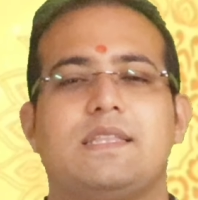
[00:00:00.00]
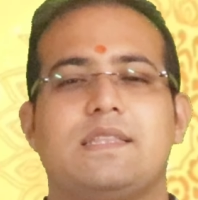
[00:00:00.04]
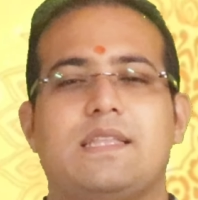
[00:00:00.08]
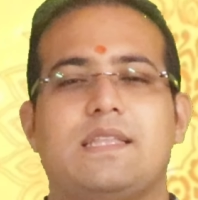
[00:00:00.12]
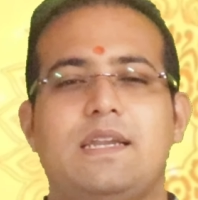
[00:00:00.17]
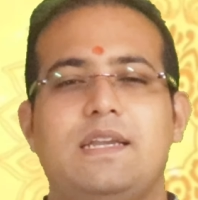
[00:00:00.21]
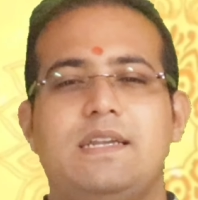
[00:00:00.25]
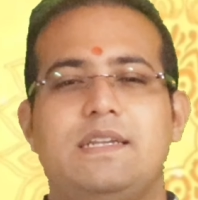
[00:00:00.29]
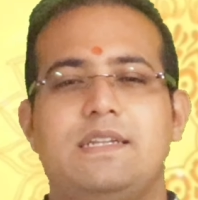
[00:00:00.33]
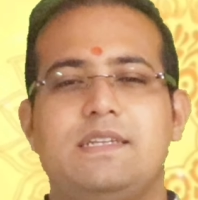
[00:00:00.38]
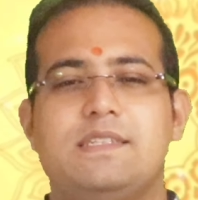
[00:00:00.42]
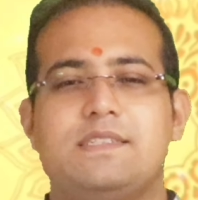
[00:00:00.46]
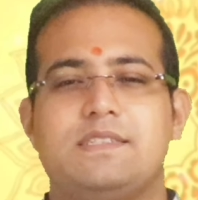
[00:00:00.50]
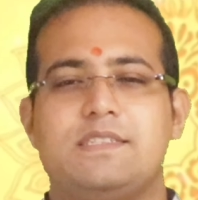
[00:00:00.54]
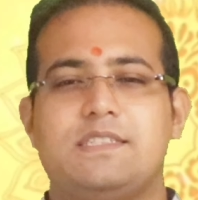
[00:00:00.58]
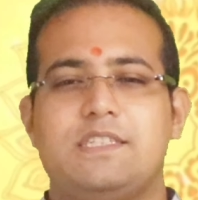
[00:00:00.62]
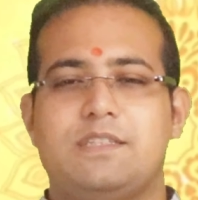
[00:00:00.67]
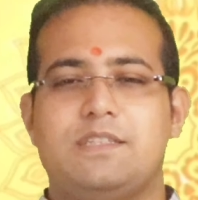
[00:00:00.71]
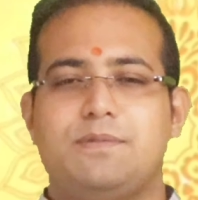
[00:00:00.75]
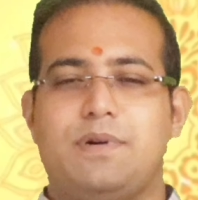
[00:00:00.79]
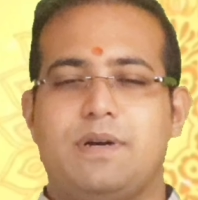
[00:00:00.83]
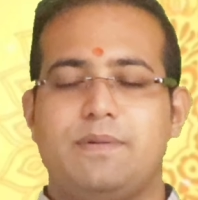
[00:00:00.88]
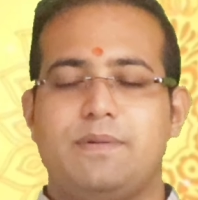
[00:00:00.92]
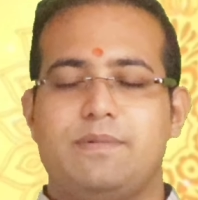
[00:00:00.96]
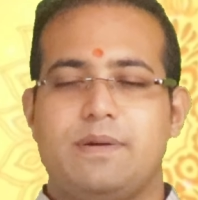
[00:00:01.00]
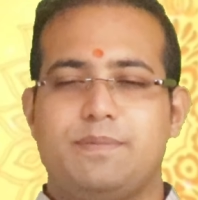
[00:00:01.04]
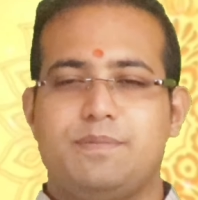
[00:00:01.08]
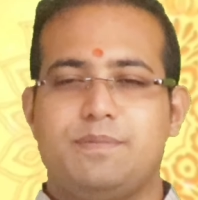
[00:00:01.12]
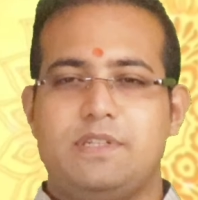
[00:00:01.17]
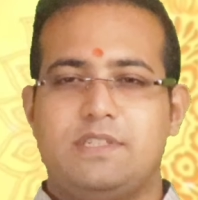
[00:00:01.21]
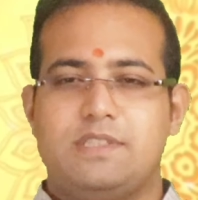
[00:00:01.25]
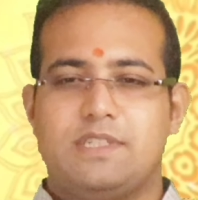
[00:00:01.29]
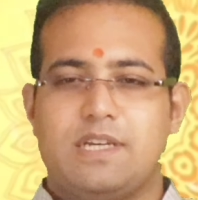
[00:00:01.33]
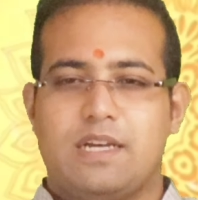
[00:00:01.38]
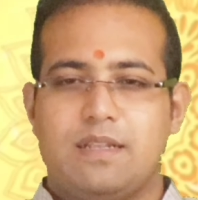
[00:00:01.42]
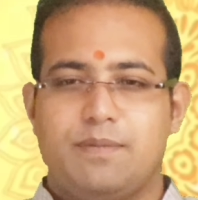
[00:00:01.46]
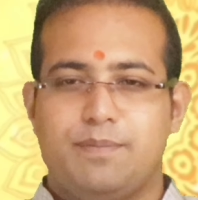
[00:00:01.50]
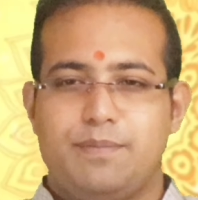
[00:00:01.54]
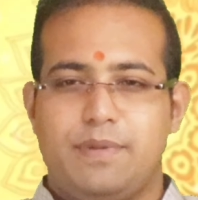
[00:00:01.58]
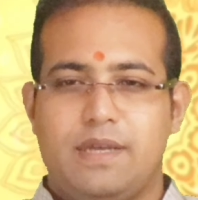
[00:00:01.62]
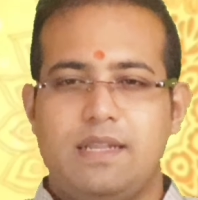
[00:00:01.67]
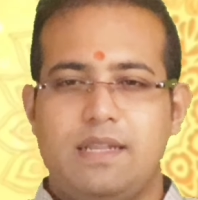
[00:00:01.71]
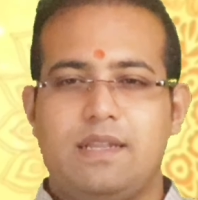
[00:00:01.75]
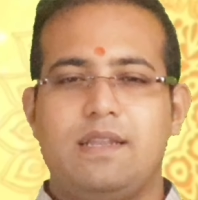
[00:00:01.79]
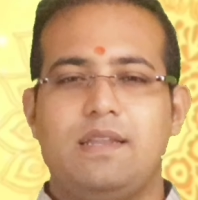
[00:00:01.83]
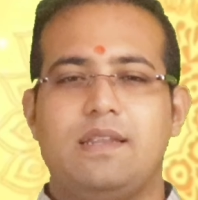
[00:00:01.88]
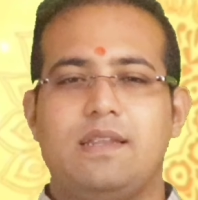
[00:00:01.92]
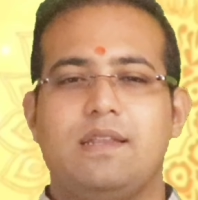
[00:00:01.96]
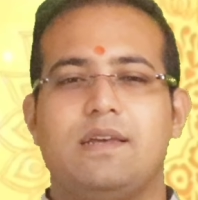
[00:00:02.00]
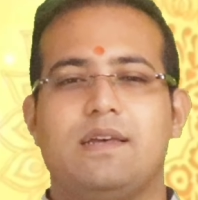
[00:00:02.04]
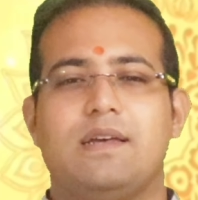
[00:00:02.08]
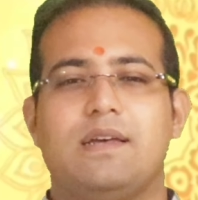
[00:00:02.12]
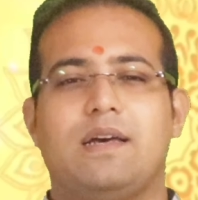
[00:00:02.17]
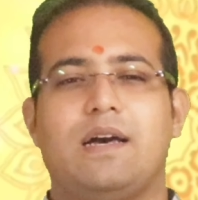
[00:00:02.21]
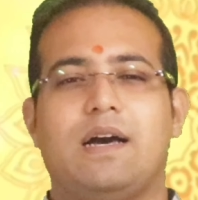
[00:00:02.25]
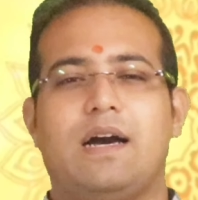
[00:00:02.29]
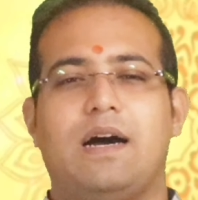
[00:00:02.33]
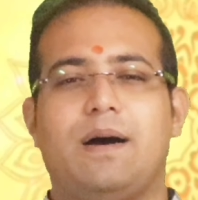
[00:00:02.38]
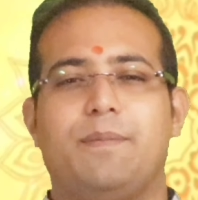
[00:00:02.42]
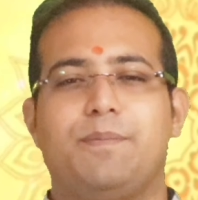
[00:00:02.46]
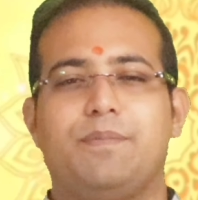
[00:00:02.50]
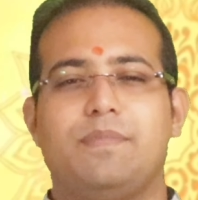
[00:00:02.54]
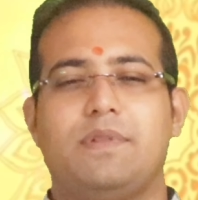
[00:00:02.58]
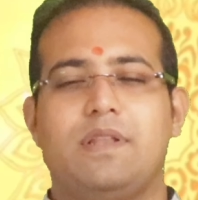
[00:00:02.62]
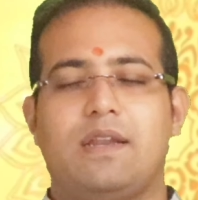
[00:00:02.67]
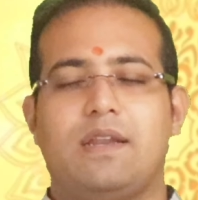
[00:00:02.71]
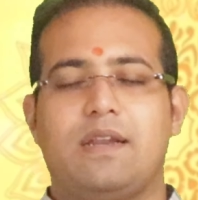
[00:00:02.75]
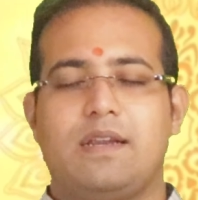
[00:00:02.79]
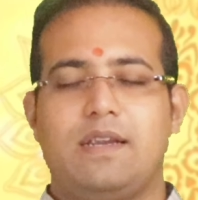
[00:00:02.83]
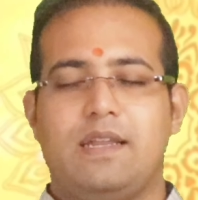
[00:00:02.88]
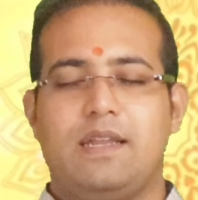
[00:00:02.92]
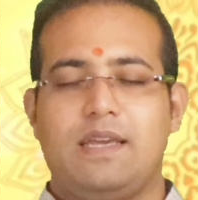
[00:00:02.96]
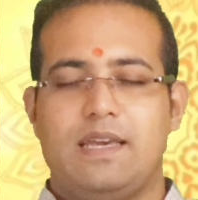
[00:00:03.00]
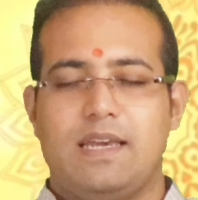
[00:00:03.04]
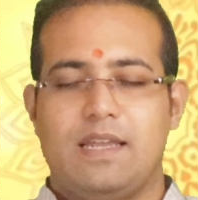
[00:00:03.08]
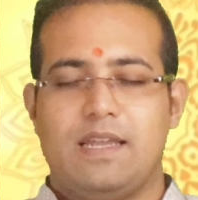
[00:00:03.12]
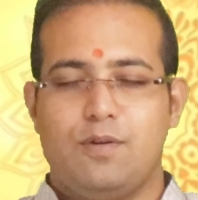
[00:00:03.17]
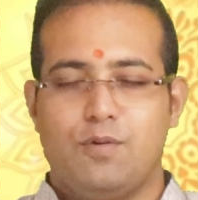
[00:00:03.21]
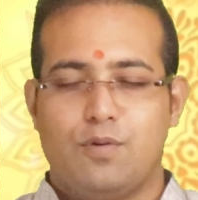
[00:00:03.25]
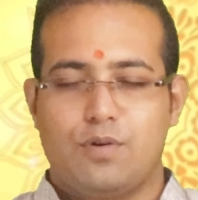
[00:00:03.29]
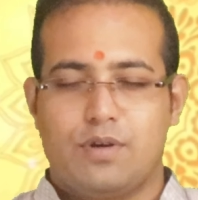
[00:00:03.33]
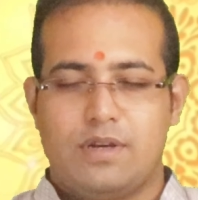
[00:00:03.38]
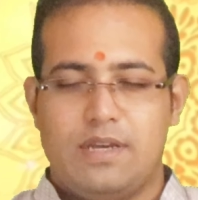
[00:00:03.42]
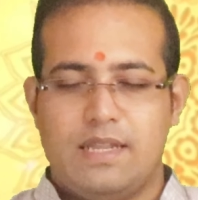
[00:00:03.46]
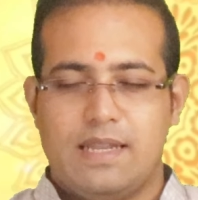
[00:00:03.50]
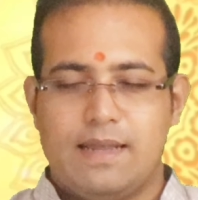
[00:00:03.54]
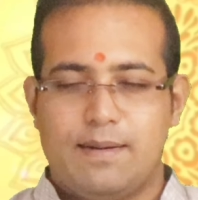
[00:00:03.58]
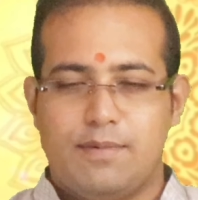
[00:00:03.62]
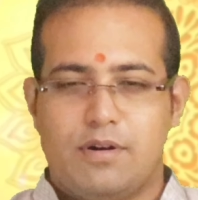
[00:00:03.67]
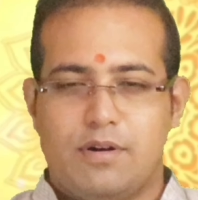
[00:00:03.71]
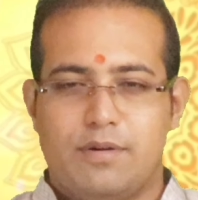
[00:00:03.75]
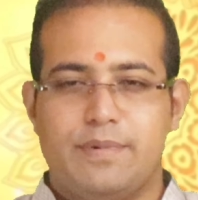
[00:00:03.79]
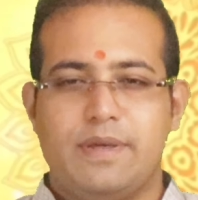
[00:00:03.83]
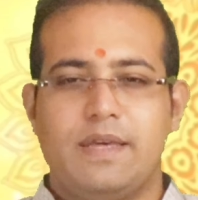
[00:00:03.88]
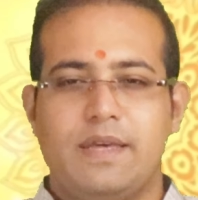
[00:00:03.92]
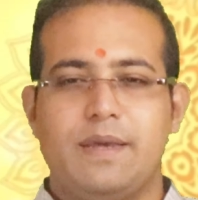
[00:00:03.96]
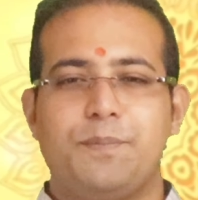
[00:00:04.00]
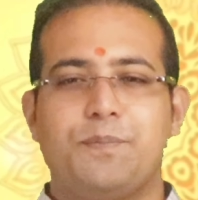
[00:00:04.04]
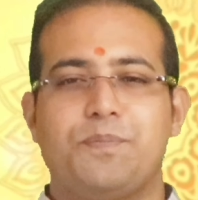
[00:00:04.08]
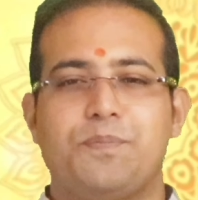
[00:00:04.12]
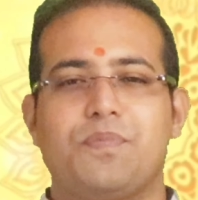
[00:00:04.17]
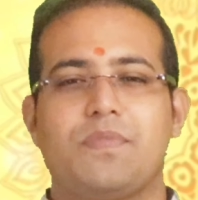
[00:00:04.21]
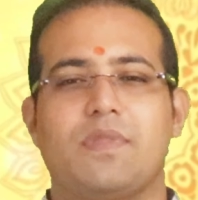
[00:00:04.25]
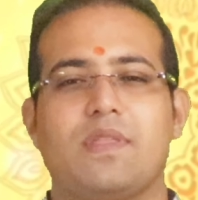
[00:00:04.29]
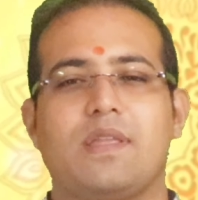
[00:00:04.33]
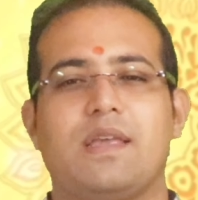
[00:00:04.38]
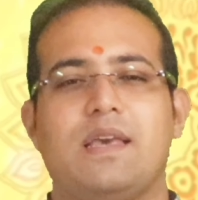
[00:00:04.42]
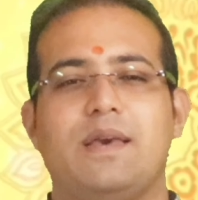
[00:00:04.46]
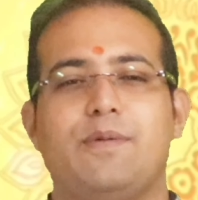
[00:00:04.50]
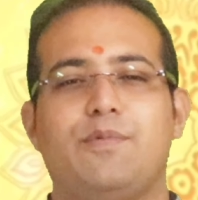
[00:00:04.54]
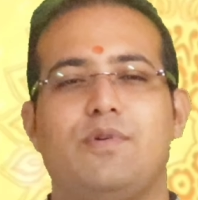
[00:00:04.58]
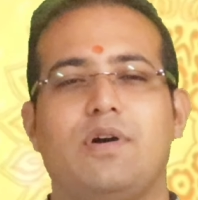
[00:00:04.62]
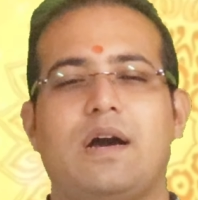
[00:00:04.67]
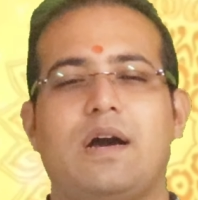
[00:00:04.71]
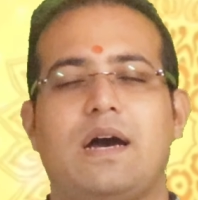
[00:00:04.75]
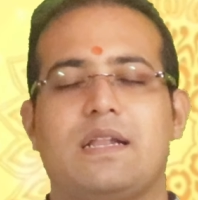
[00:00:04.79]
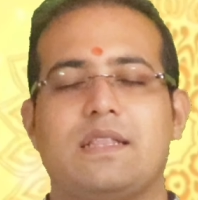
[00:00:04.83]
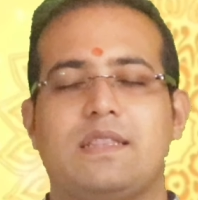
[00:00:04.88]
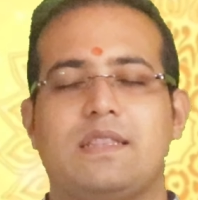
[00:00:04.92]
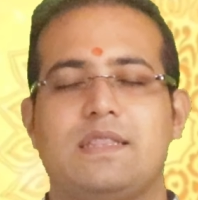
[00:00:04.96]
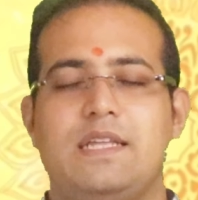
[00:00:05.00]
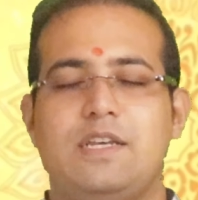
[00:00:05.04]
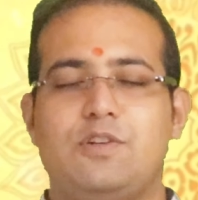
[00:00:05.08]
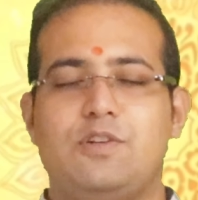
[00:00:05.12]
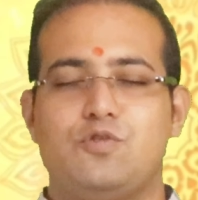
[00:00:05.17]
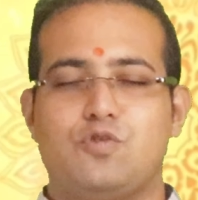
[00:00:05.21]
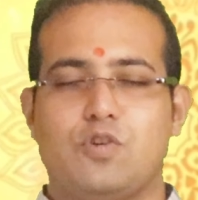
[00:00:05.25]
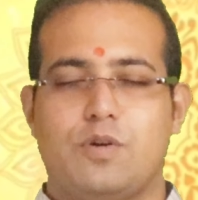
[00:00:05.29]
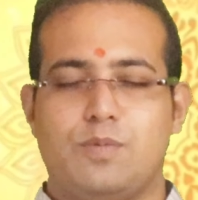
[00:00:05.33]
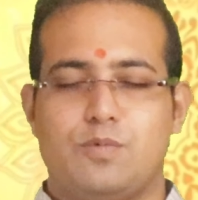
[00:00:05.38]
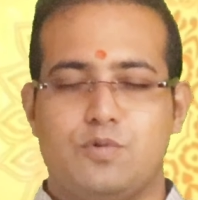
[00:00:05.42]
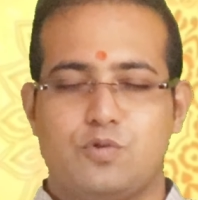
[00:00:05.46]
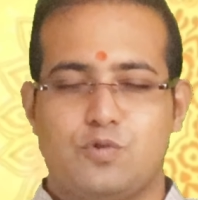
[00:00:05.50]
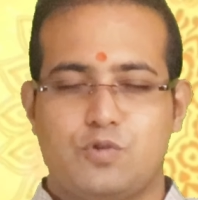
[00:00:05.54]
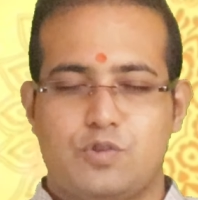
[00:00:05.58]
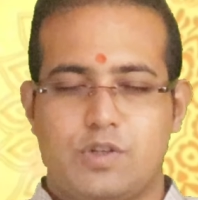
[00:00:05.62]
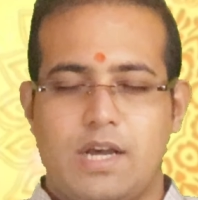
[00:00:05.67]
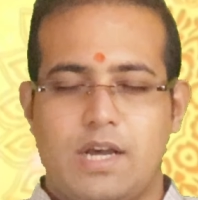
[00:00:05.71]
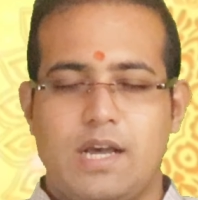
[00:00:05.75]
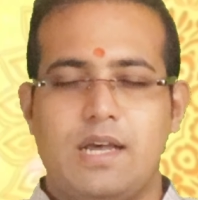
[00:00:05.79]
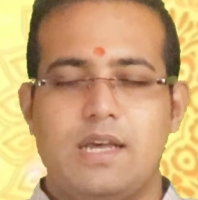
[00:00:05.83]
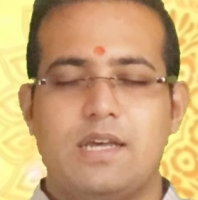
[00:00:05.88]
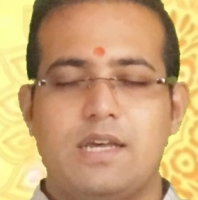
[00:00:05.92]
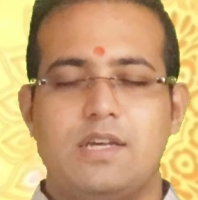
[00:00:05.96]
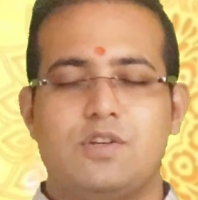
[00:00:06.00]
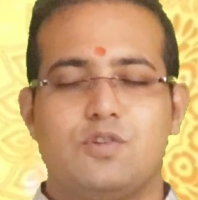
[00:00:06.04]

তাহলে নিশ্চিতভাবে আপনি জানবেন আপনার গৃহে লক্ষ্মী লাভ হবে এবং আর্থিক সমস্যা